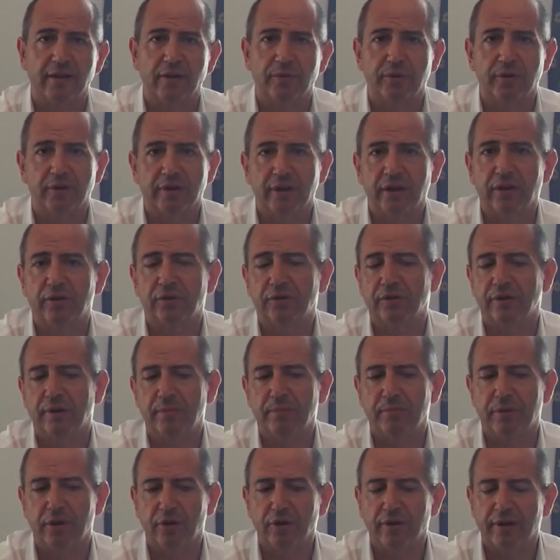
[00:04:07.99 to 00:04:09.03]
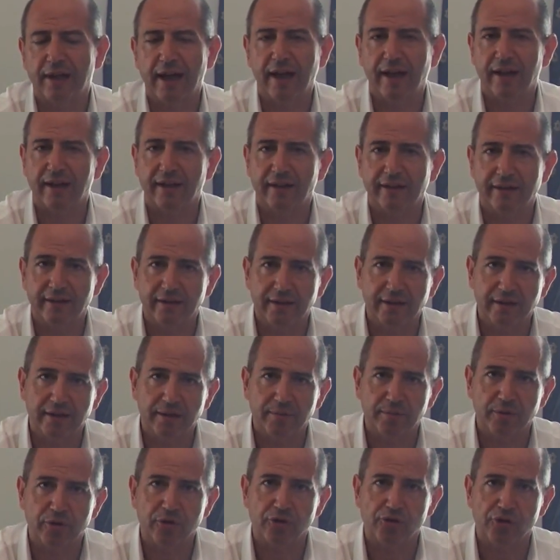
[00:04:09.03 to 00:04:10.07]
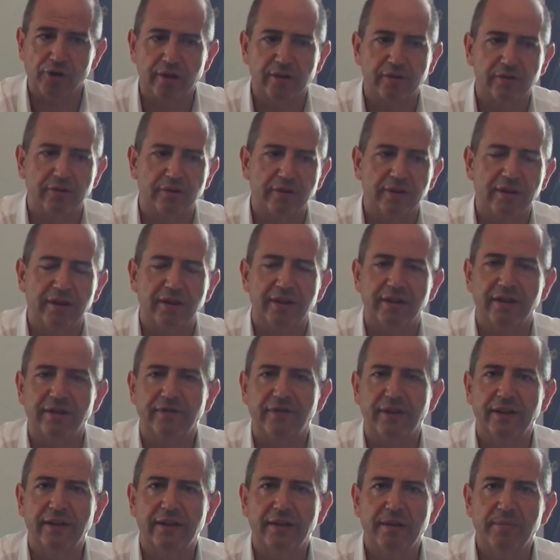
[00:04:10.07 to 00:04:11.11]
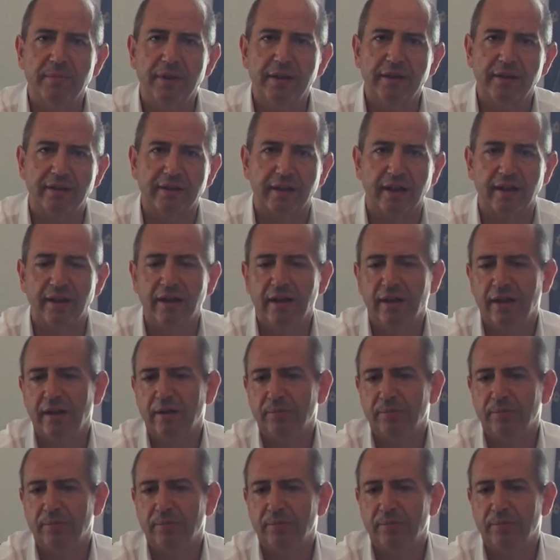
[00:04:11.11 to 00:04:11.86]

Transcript: come ho detto, embrionale di, di progetto, di, di, fattibilità,